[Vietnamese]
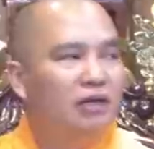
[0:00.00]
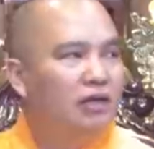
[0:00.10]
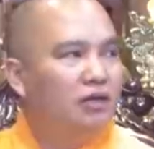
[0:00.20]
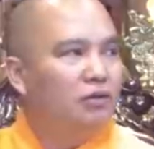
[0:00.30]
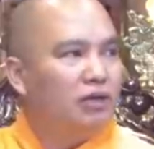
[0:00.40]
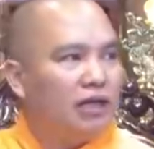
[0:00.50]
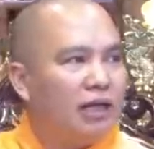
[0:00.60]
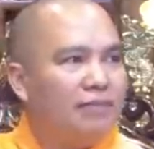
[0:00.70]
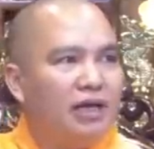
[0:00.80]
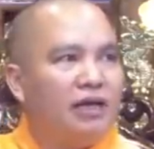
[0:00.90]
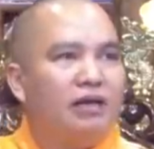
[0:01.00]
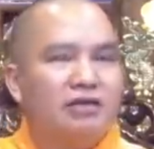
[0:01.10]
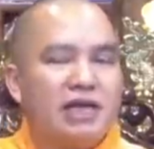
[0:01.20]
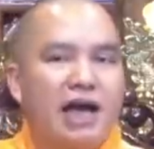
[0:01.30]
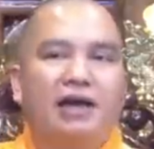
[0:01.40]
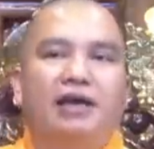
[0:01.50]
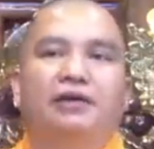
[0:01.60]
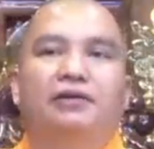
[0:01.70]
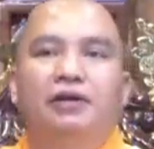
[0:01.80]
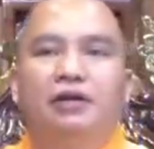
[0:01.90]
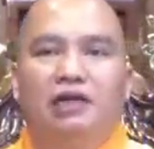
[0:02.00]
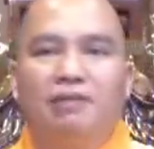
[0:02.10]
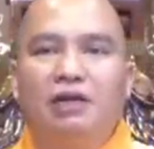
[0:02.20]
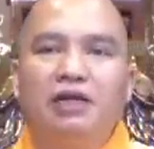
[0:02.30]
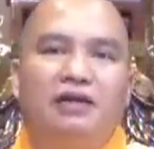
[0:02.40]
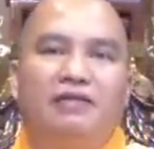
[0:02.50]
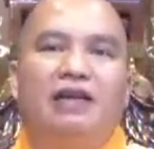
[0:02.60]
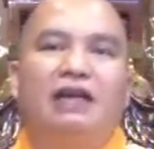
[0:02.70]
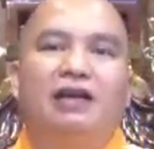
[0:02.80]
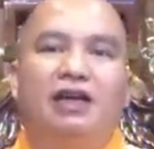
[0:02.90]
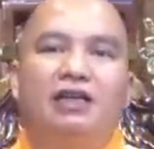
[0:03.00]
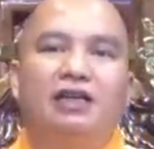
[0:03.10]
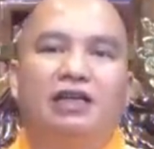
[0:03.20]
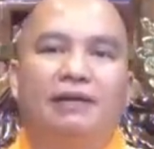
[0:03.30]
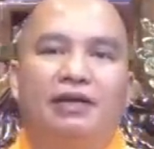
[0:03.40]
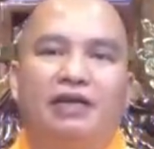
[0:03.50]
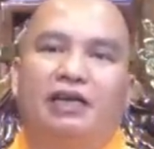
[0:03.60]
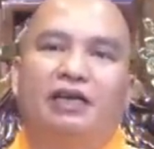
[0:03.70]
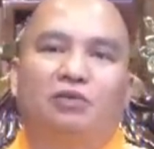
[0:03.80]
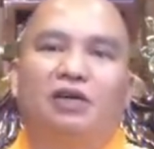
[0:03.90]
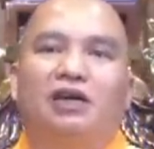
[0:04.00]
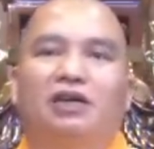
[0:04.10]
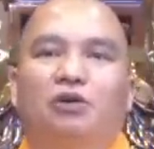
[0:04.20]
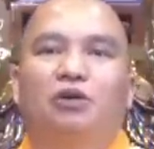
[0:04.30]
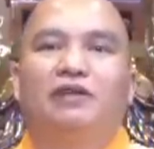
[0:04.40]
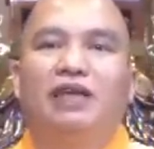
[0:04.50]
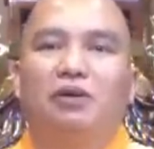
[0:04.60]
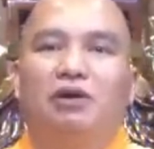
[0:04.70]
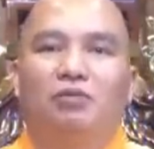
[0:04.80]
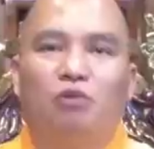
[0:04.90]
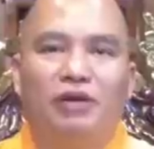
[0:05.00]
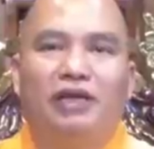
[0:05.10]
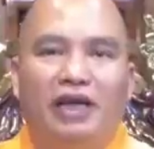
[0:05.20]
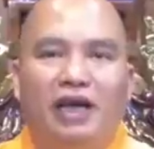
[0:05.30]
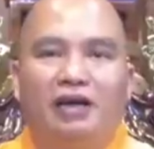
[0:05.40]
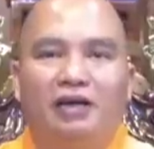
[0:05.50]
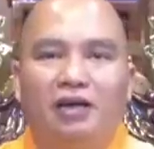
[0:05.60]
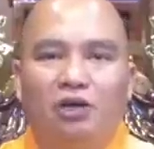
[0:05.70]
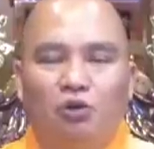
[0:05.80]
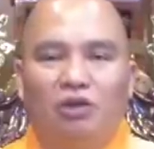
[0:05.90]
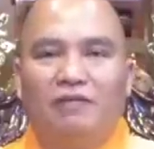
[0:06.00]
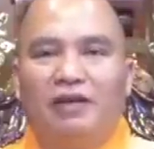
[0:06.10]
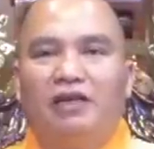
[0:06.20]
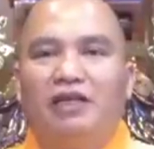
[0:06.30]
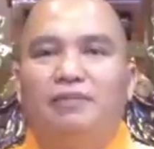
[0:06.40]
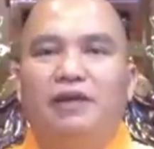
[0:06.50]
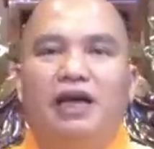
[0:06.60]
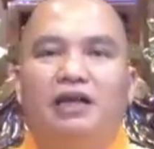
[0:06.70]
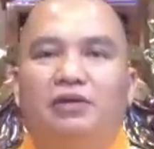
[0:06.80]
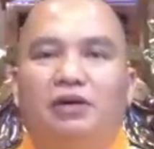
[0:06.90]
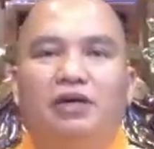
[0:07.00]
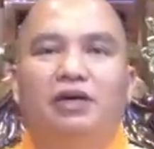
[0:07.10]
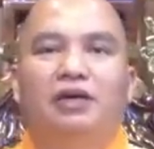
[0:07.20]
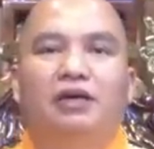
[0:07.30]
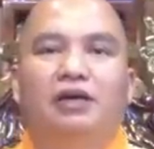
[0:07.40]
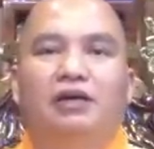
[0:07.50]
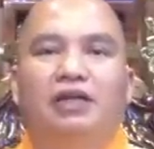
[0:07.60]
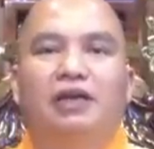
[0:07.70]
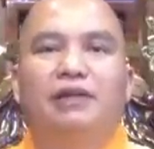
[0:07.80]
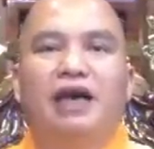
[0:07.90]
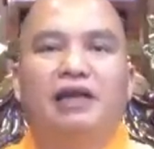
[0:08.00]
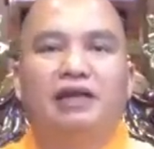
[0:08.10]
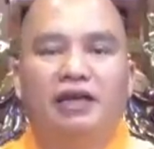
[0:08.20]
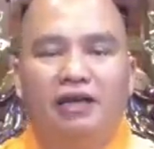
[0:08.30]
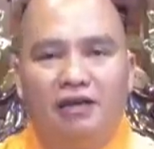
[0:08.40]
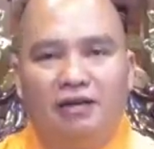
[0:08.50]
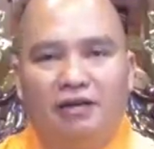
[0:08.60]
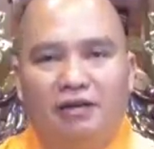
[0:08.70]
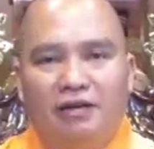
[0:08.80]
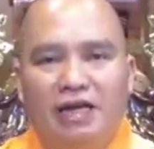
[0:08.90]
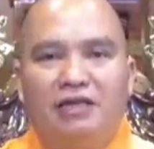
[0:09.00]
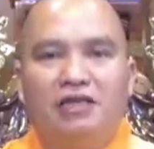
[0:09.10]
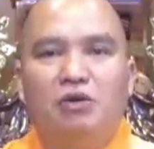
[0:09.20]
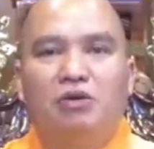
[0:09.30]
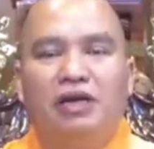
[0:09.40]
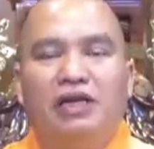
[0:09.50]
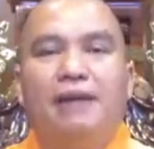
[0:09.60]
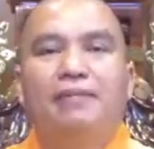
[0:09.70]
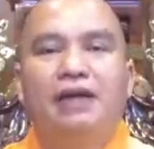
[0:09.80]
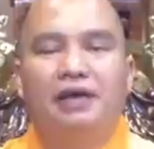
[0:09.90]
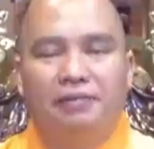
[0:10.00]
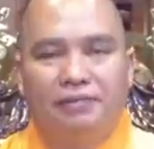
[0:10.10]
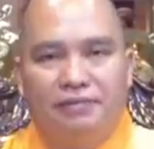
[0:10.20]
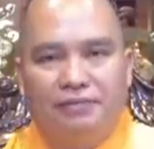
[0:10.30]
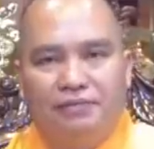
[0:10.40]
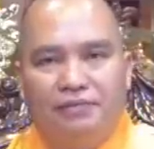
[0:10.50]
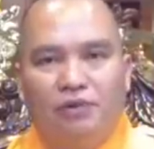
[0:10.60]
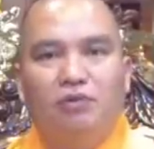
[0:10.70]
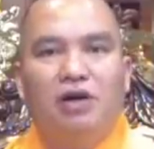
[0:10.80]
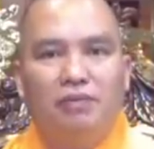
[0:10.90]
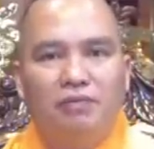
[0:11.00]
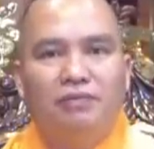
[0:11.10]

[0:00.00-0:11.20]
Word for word: thường chúng ta thắp điện này nó sáng này nhưng mất điện thì phải là lấy cái gì thắp lên chẳng nhẽ chúng ta ở tối với nhau mù mịt thế à chúng ta phải đi tìm nến rồi tìm đèn gì đèn dầu để thắp lên đúng không